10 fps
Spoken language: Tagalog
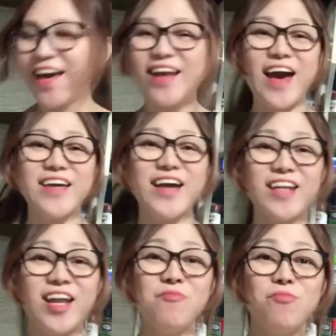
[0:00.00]
Ayan,
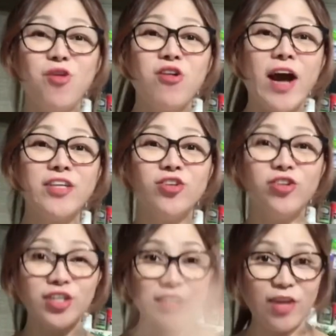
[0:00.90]
alam kong
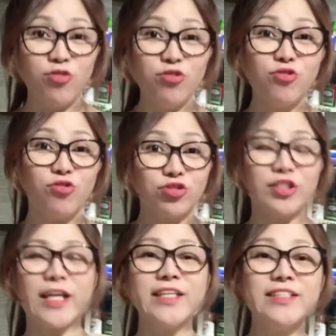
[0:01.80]
kayo'y nalulungkot
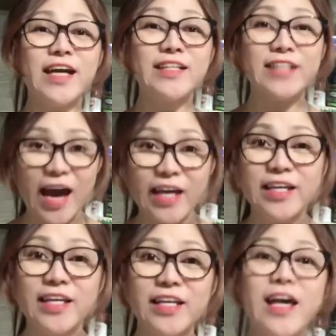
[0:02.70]
na rin dyan
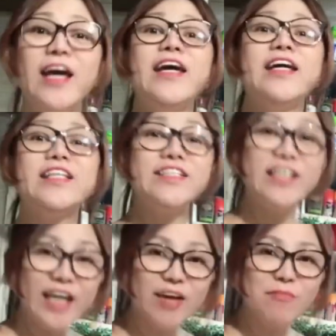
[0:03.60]
dahil
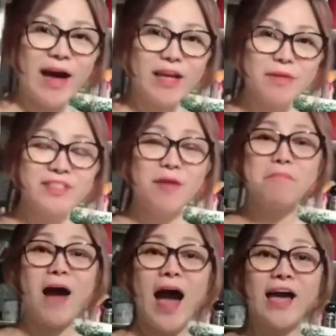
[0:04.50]
hindi kayo makalabas ng
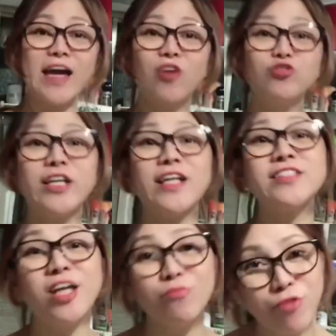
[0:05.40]
bahay. Ako din,
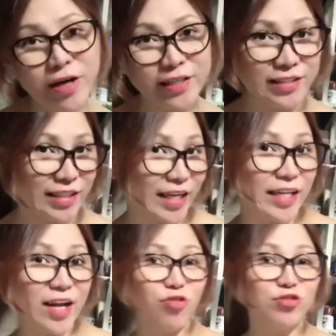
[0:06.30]
nag-self-quarantine na rin
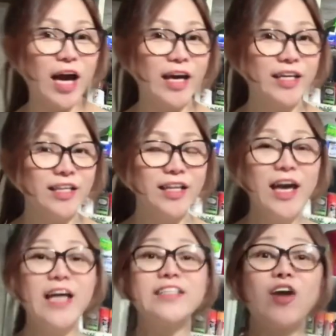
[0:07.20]
ako dahil
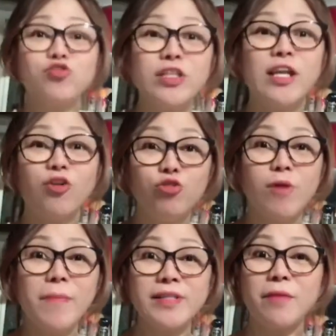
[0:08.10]
takot din ako
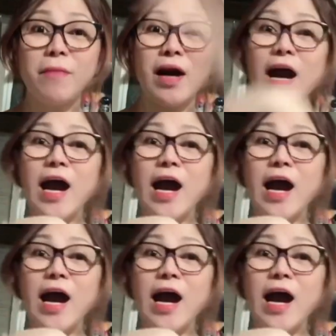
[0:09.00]
lumabas sa mga,